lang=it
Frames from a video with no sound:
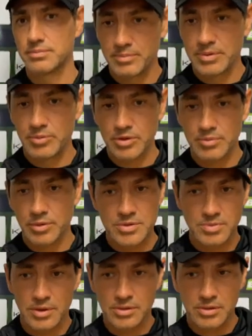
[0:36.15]
Primo tempo lo
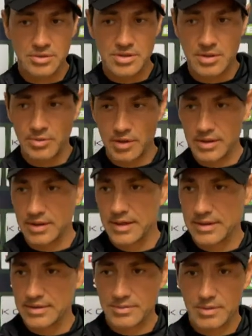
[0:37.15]
spogliatoio ci siamo
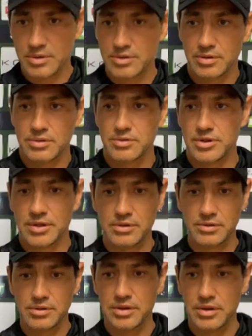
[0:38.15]
caricati, abbiamo
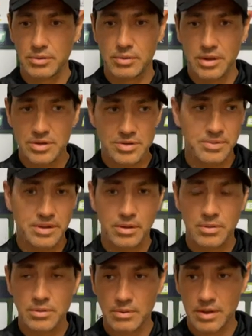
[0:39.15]
cercato di rincuorarci perché
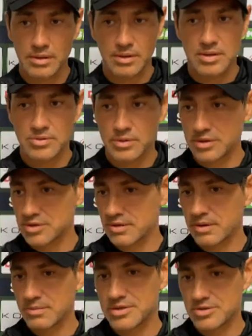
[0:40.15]
comunque la squadra ci
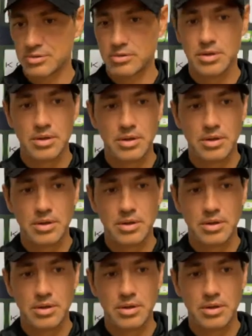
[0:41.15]
aveva messo